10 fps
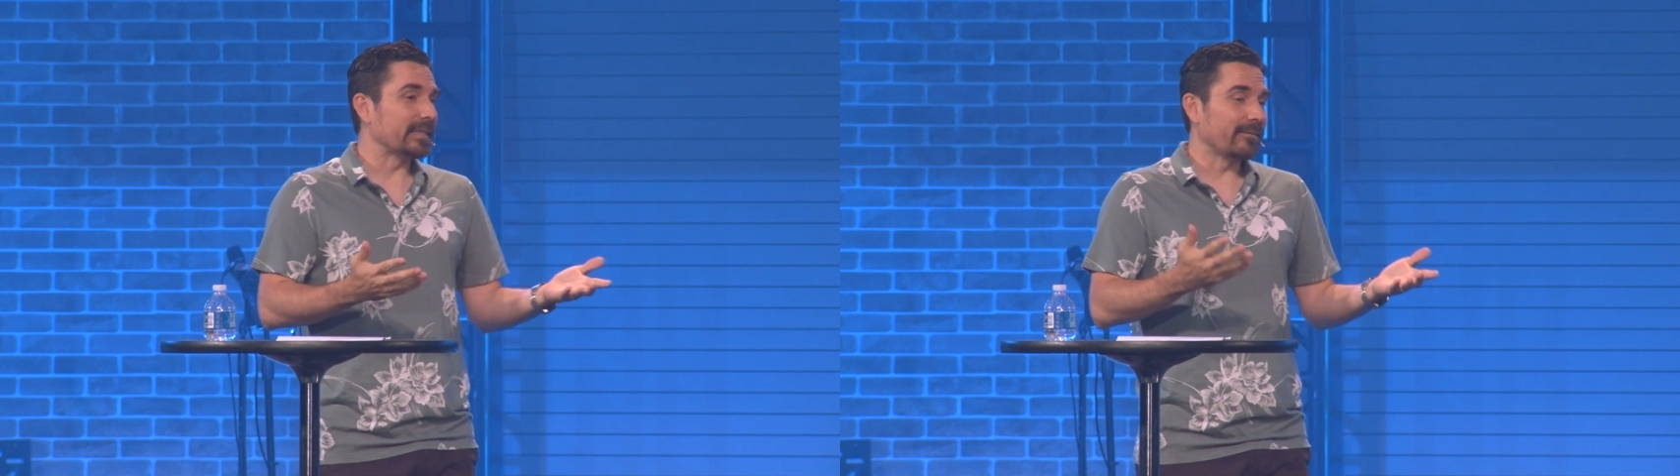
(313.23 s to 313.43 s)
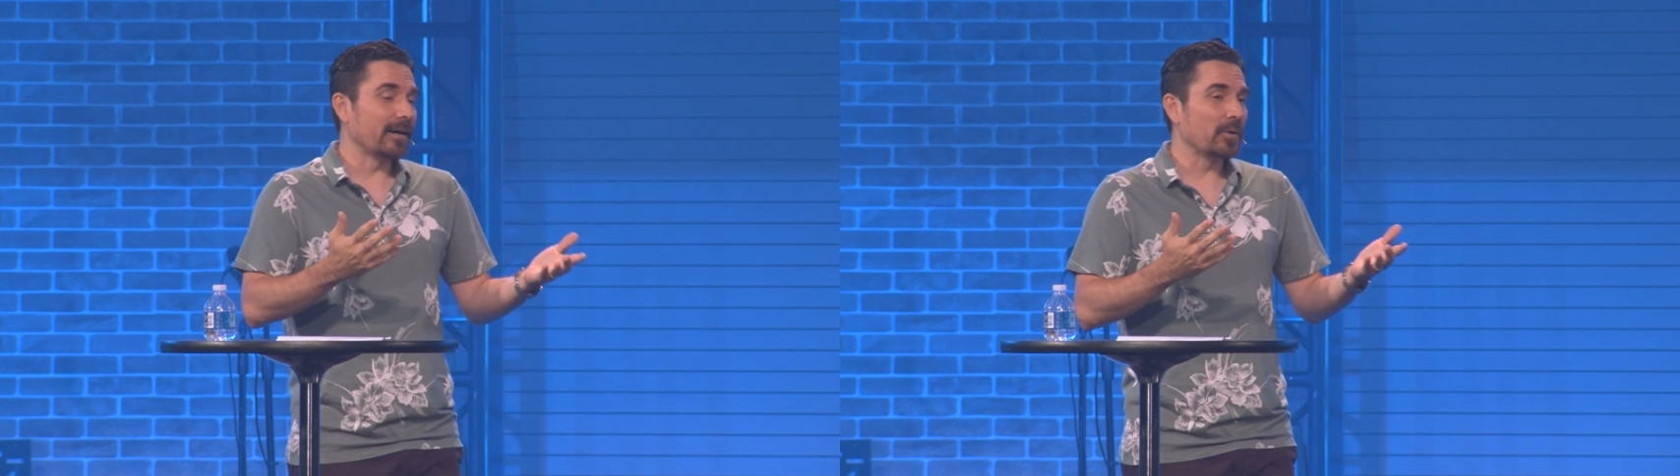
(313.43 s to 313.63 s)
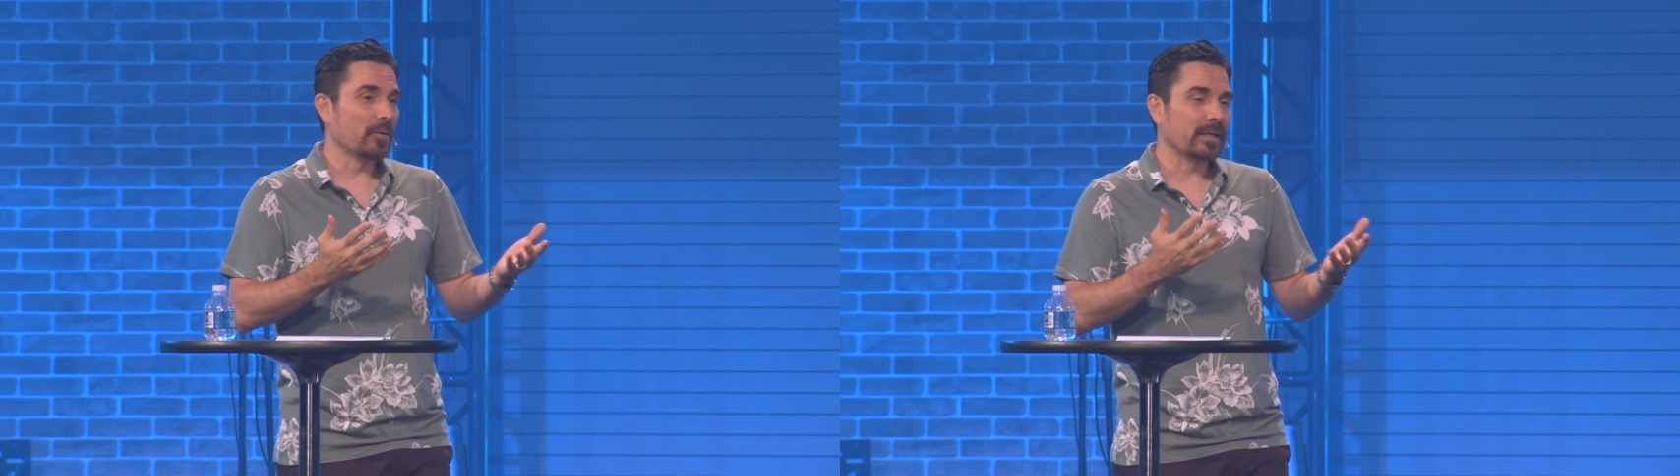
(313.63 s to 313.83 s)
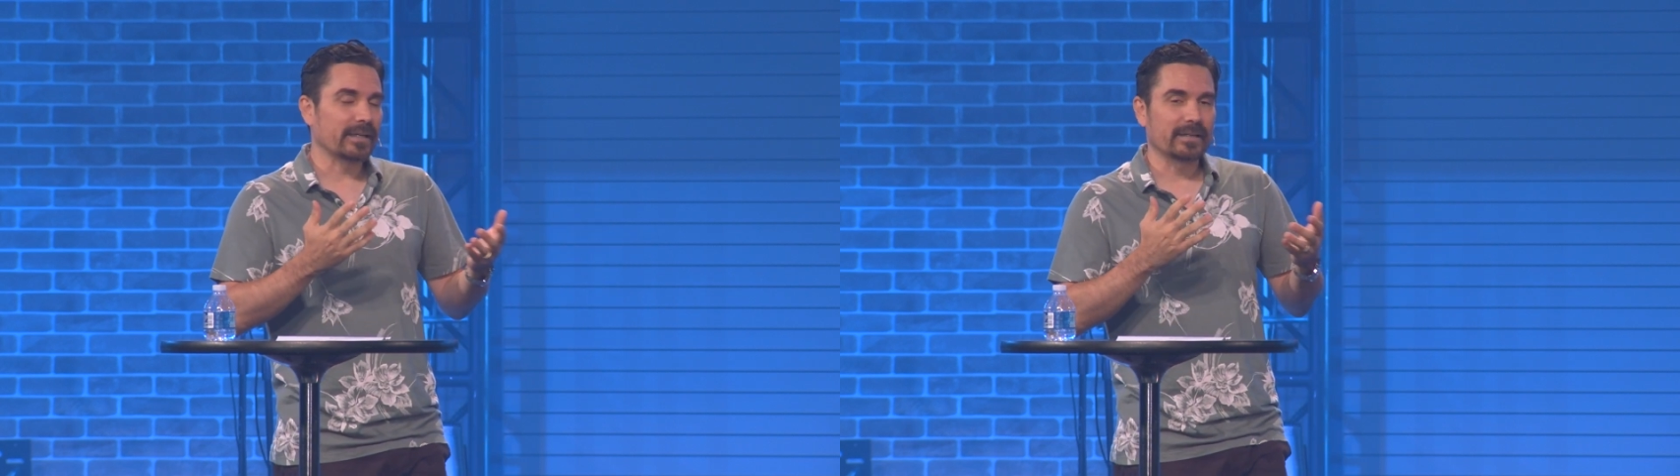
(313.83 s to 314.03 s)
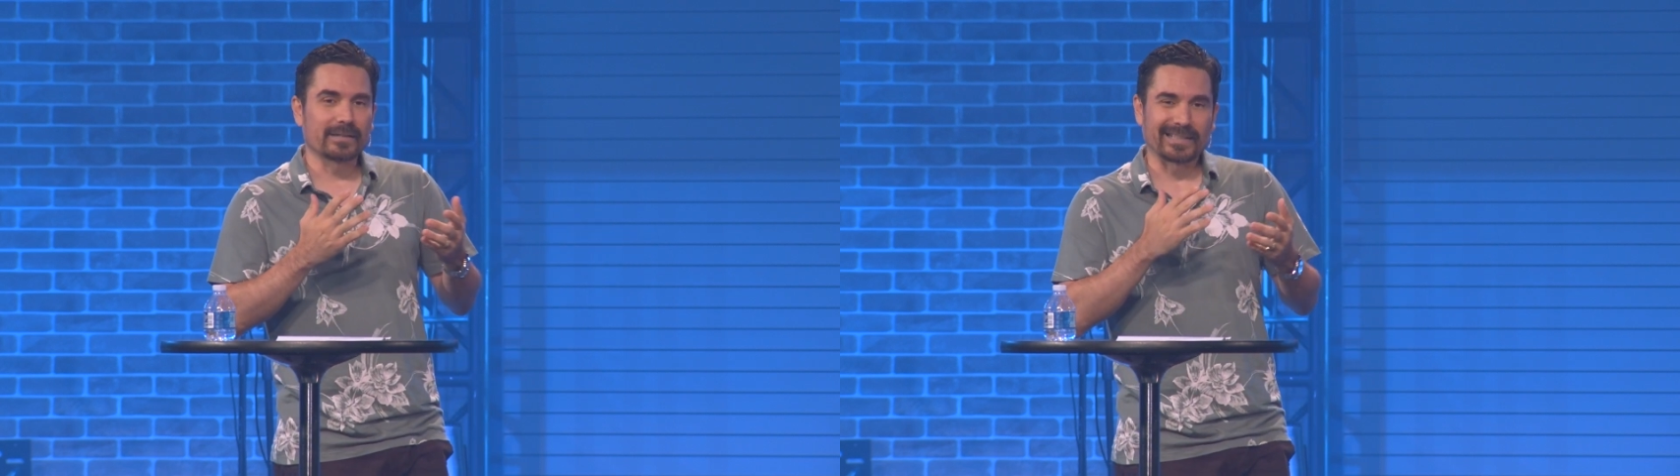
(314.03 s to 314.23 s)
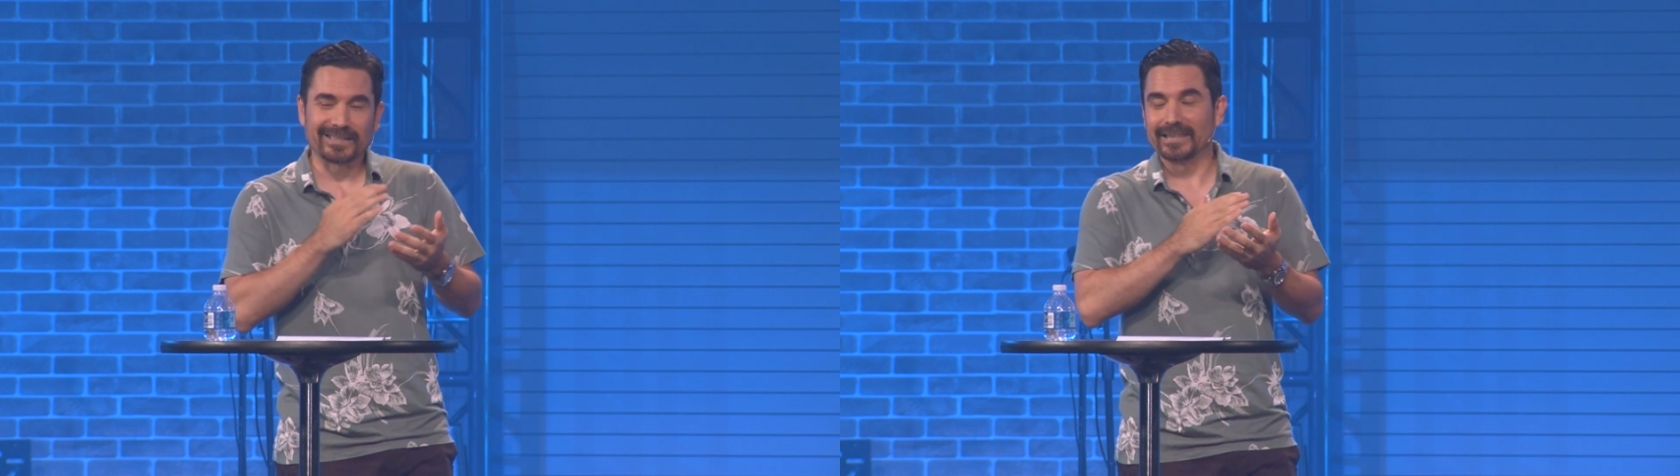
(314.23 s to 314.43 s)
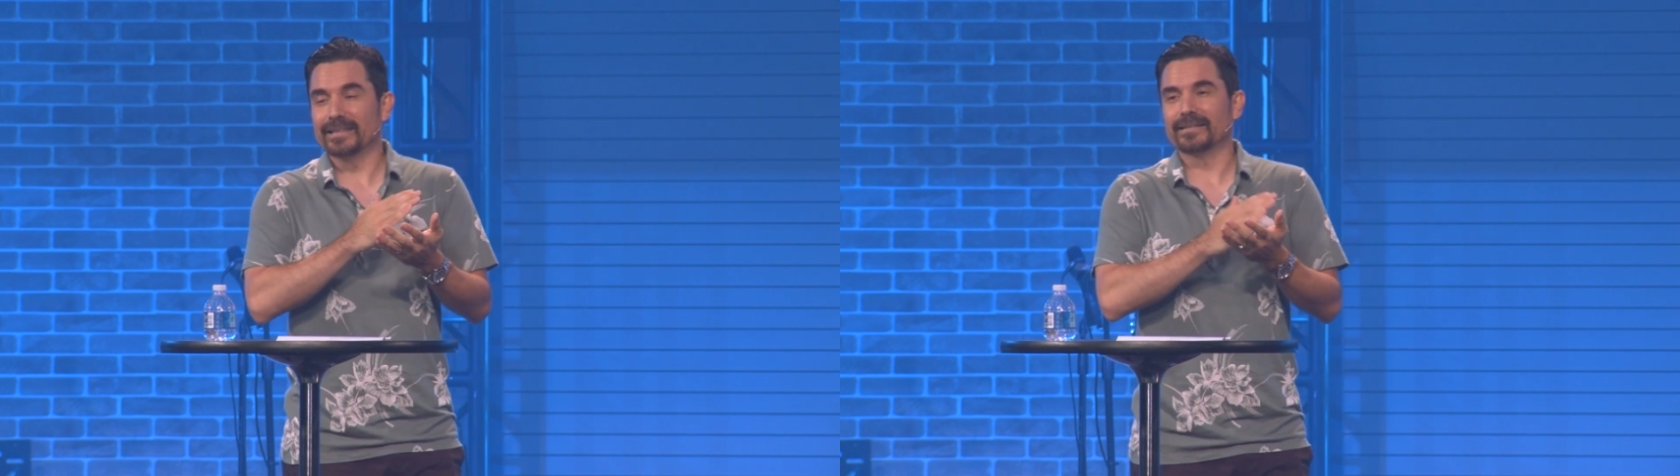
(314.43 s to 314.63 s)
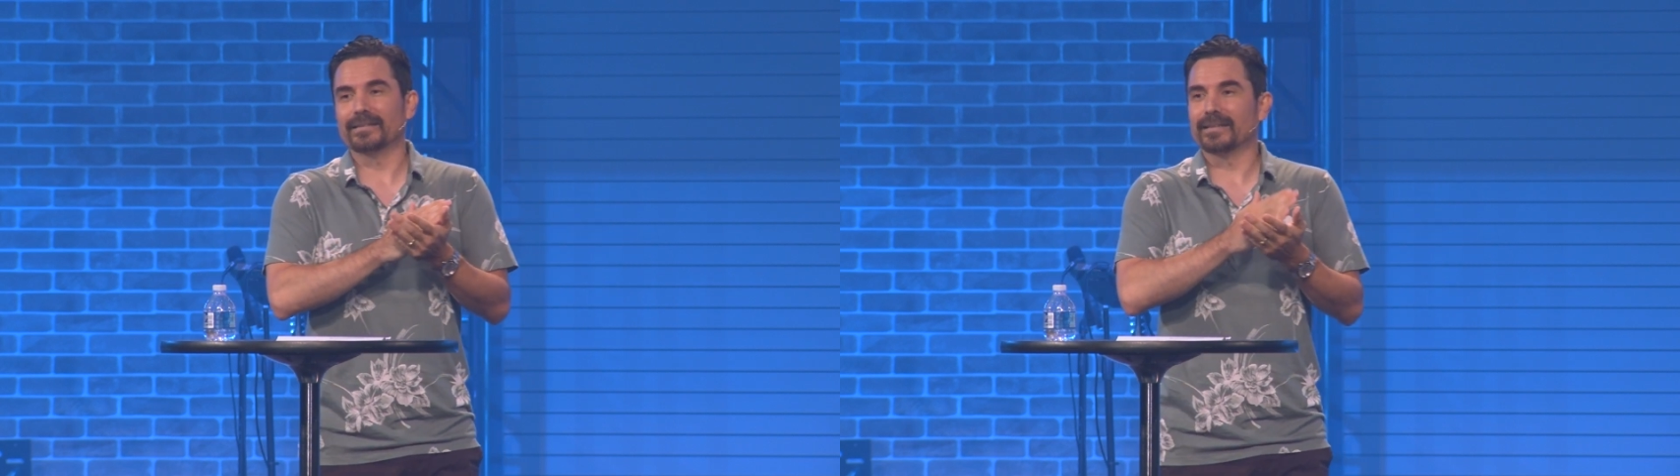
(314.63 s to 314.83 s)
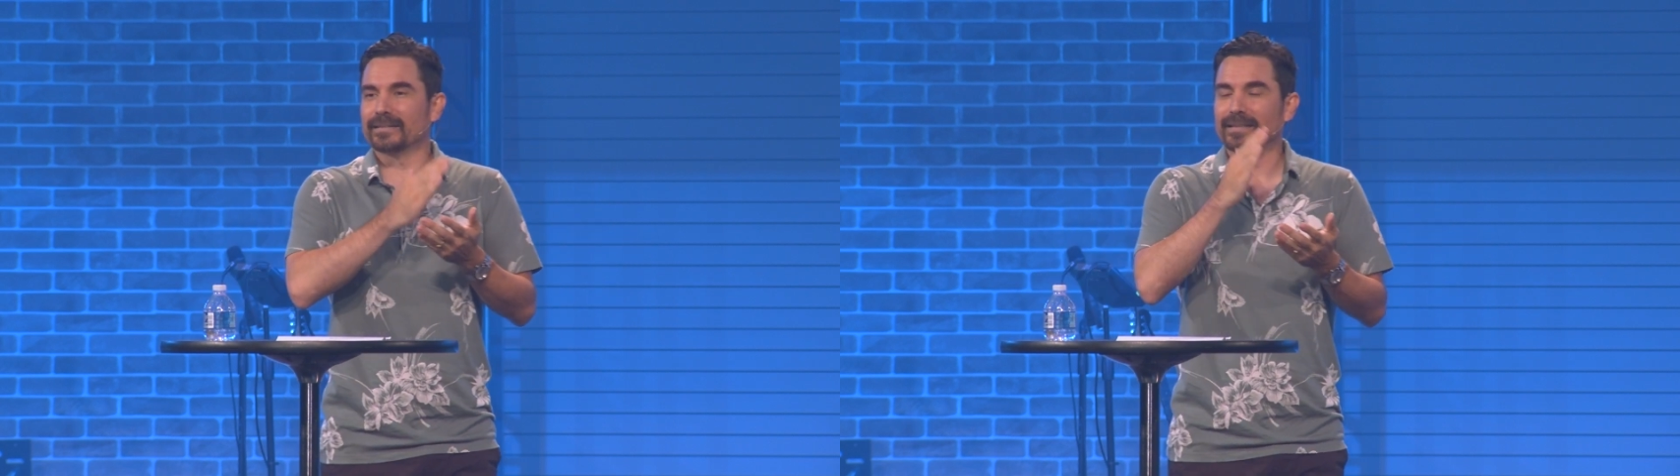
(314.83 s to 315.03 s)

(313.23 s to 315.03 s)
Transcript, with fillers: trabajo que recién eh,